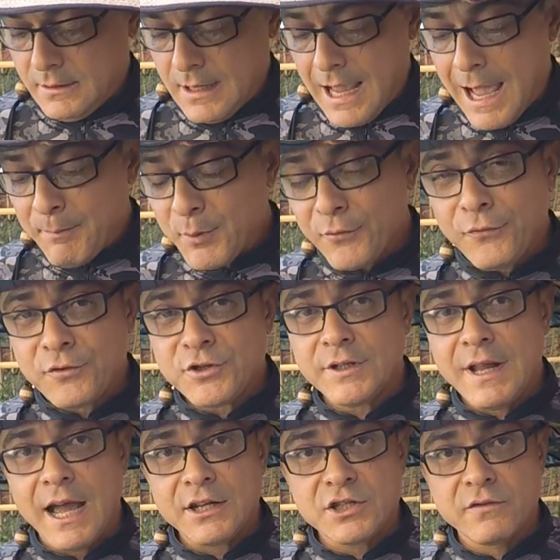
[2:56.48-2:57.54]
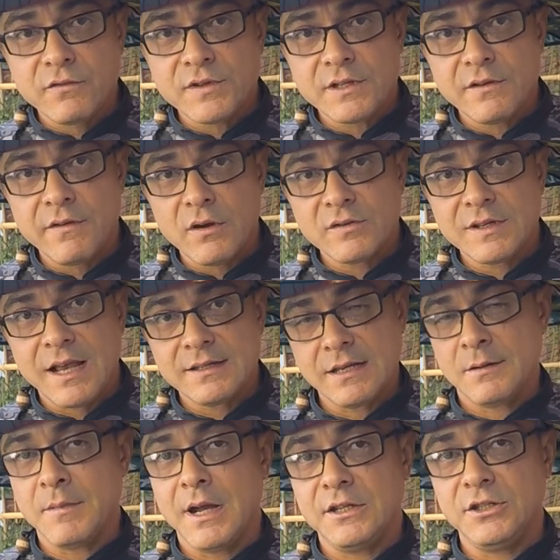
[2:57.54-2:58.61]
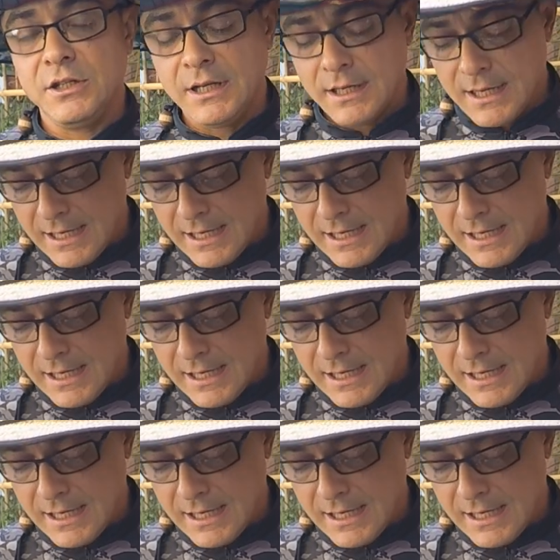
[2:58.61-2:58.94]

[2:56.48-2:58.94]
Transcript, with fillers: A profundidade que você vai usar essa armadilha,